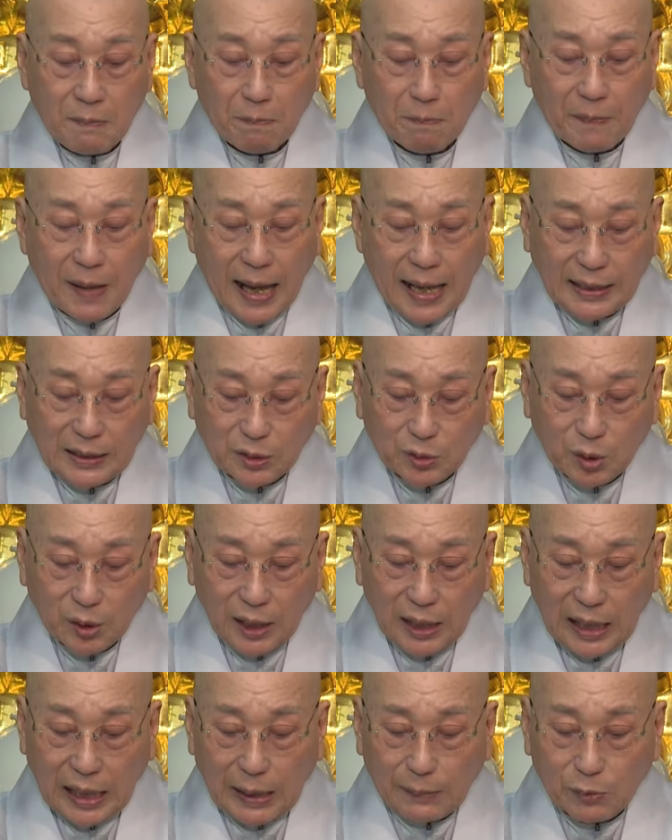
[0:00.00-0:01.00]

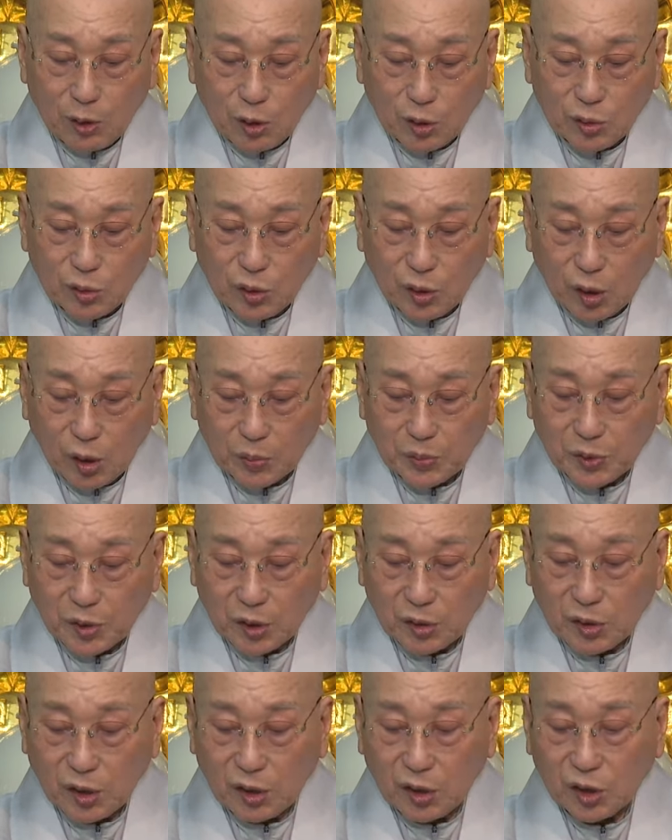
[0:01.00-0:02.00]
맨손에 아무것도
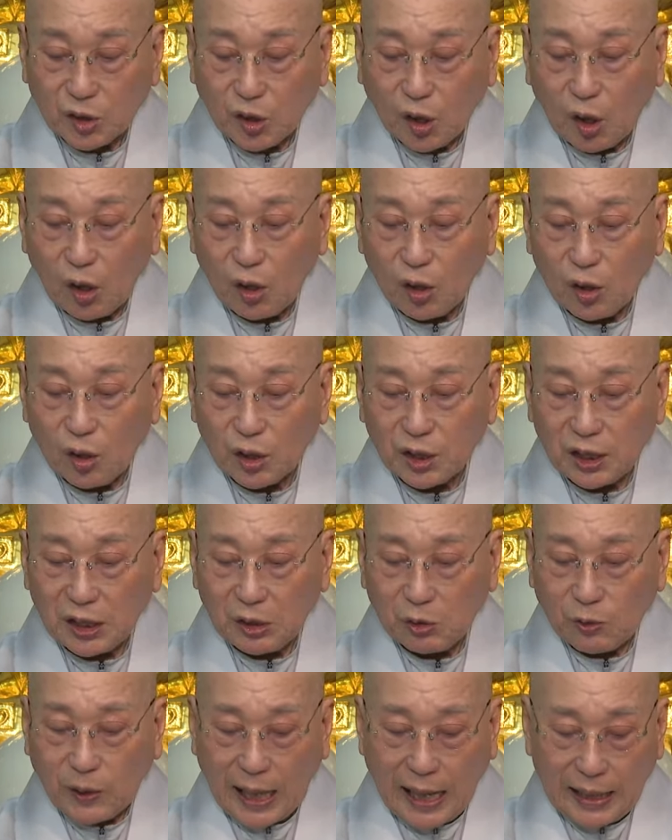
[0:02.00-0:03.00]
없었던
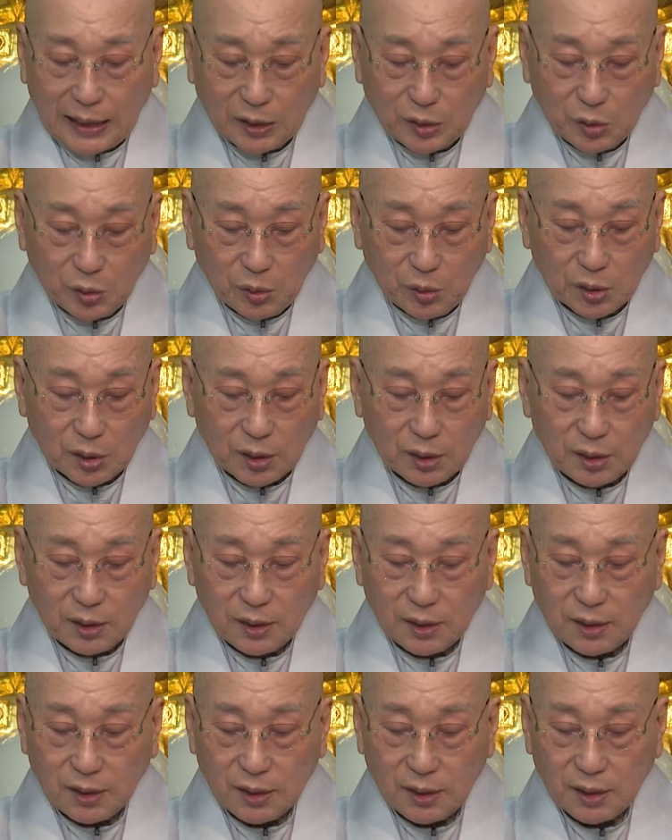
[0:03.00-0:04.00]
떨거지 왕족을
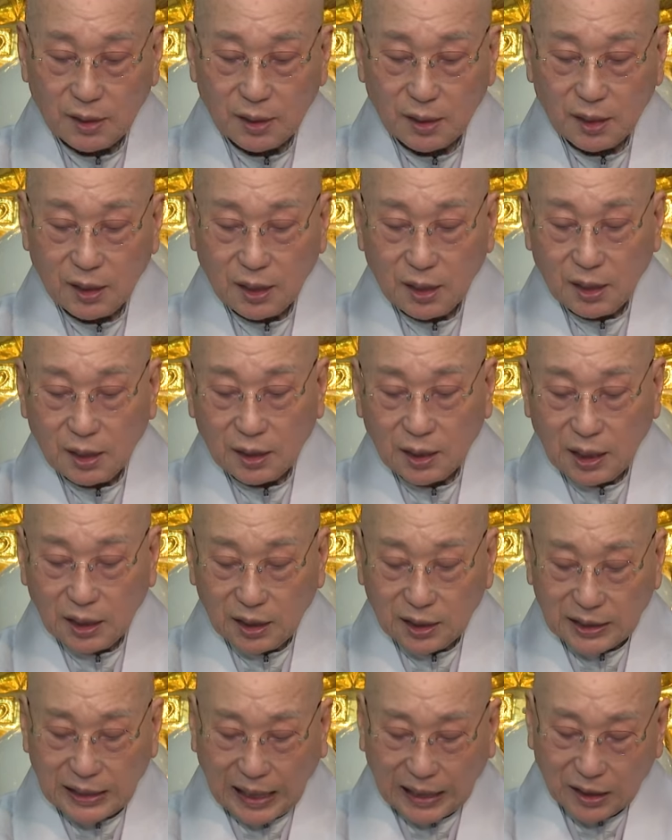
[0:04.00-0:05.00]

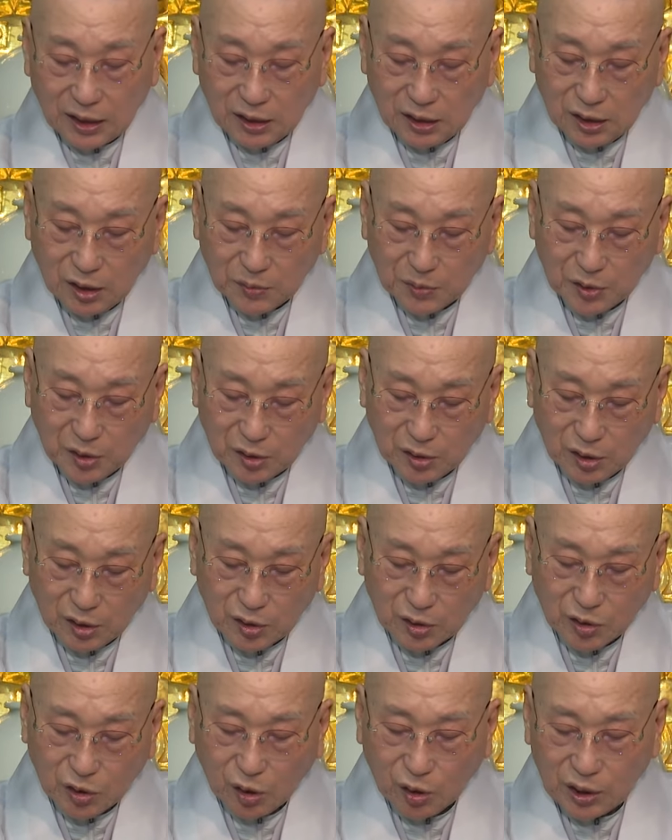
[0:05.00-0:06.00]
자격이
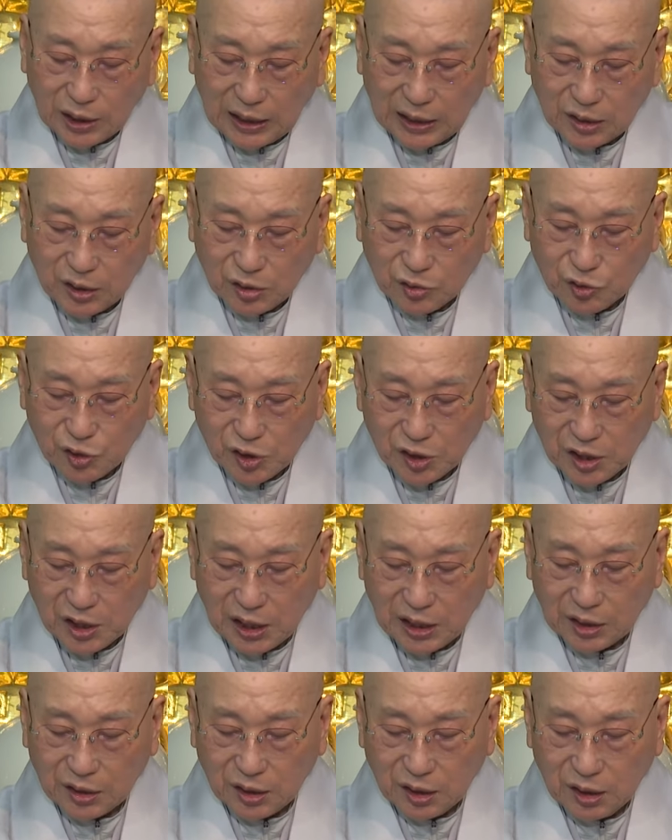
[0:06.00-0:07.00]
없었던 서자에서
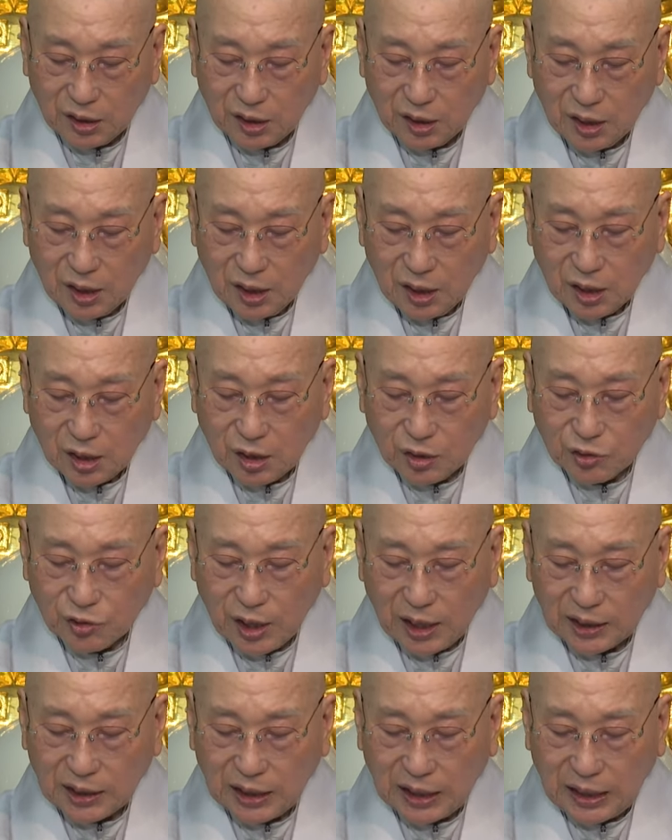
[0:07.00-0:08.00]
출신해서 어,
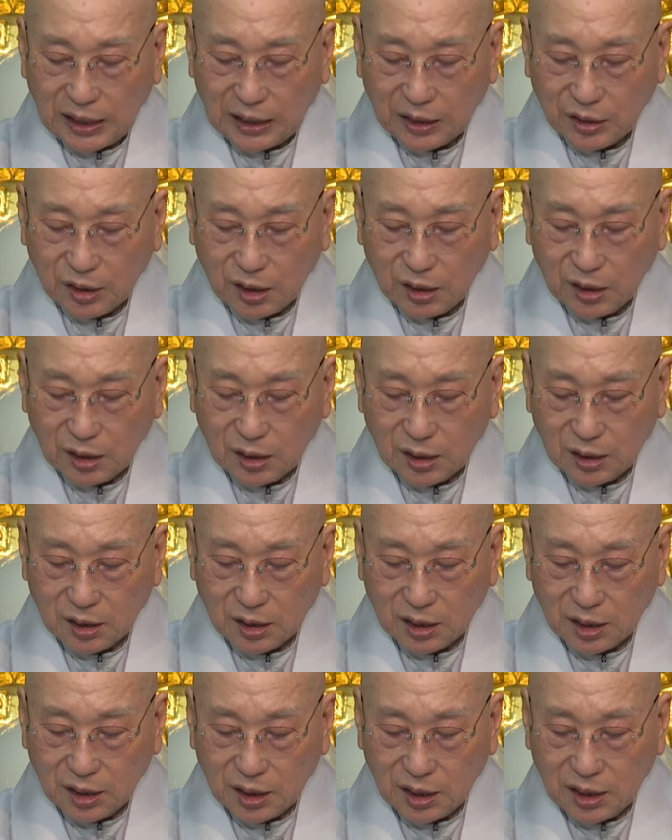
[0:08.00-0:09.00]
귀양살이했던
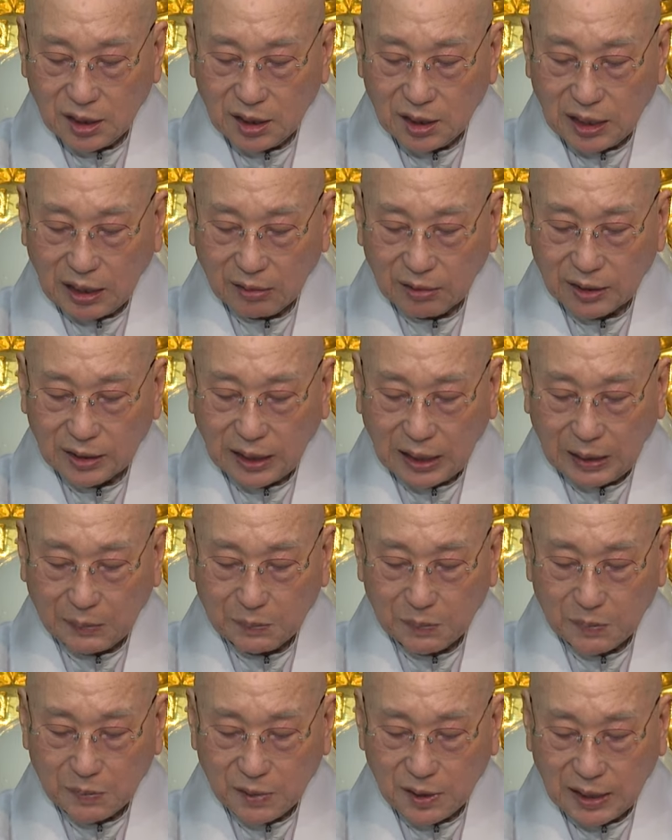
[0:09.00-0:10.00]
그 이인이라는
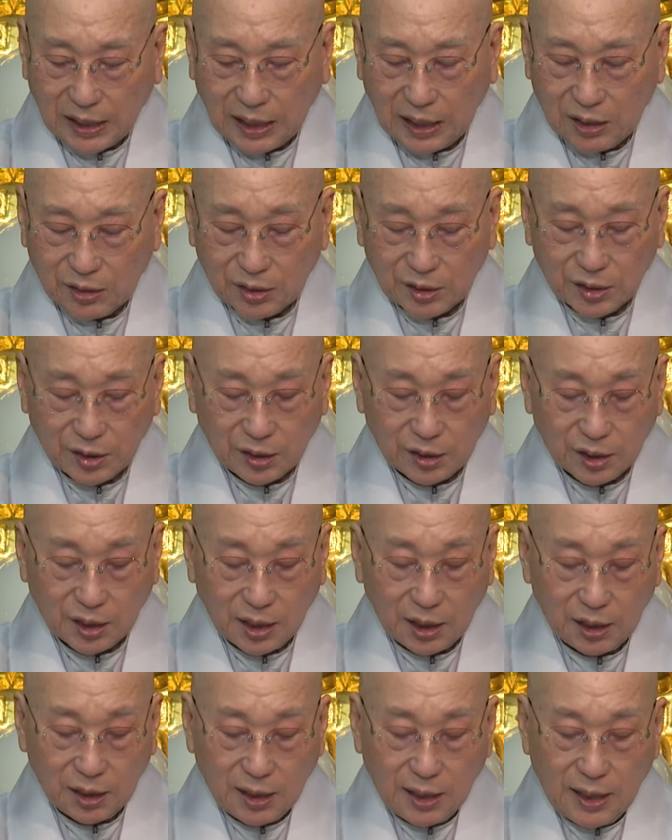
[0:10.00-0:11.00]
사람을 얘기하는 거죠.
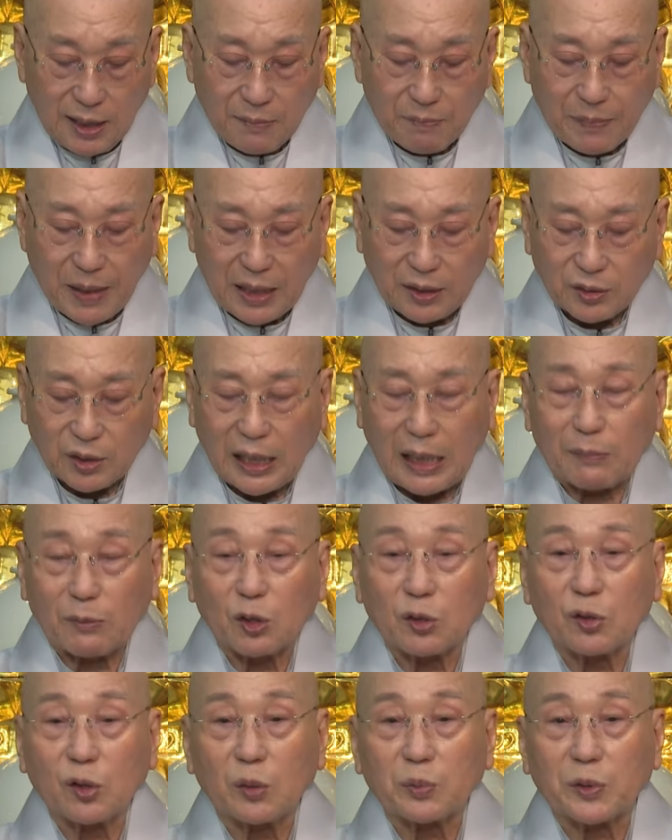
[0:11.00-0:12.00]
그러니까 맨손에
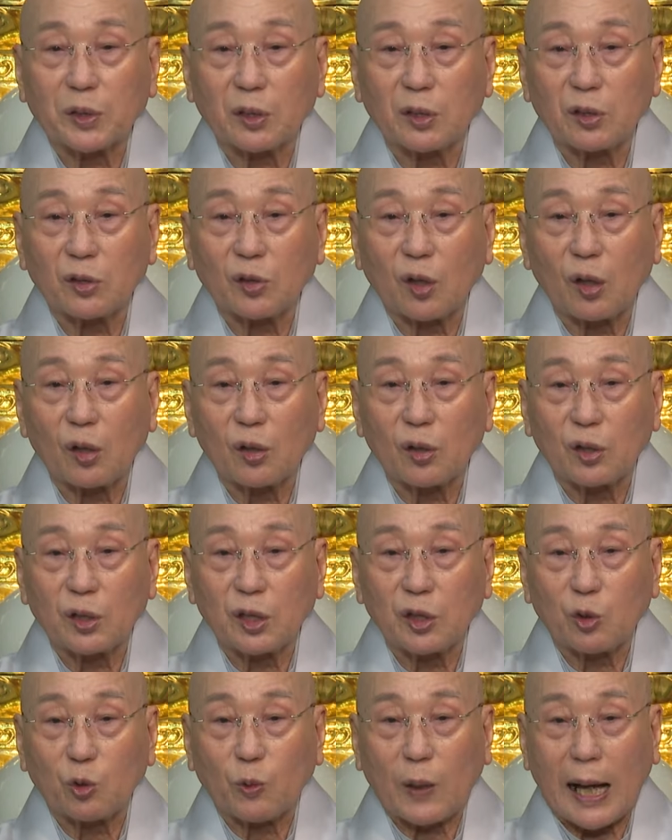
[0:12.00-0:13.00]
아무것도 없었던
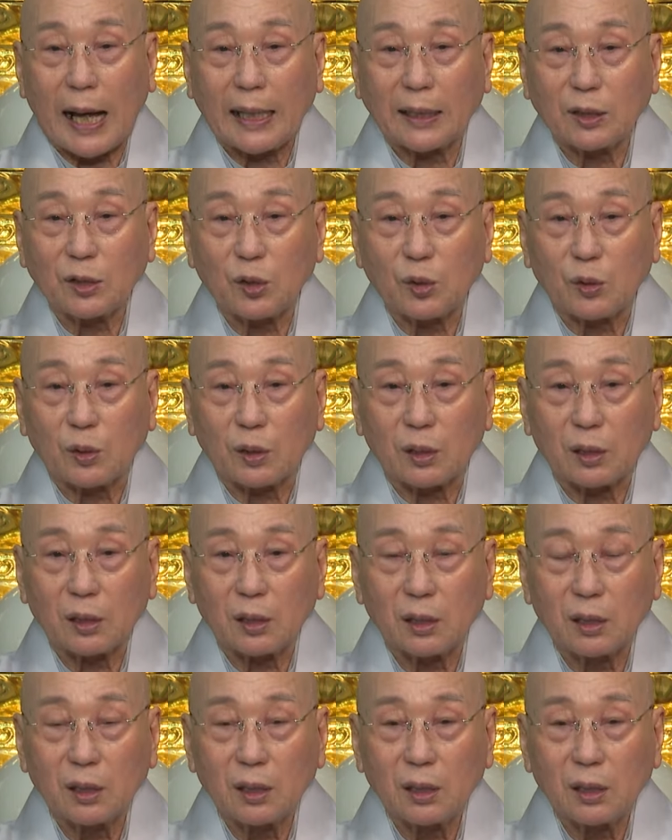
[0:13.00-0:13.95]
떨거지 왕족을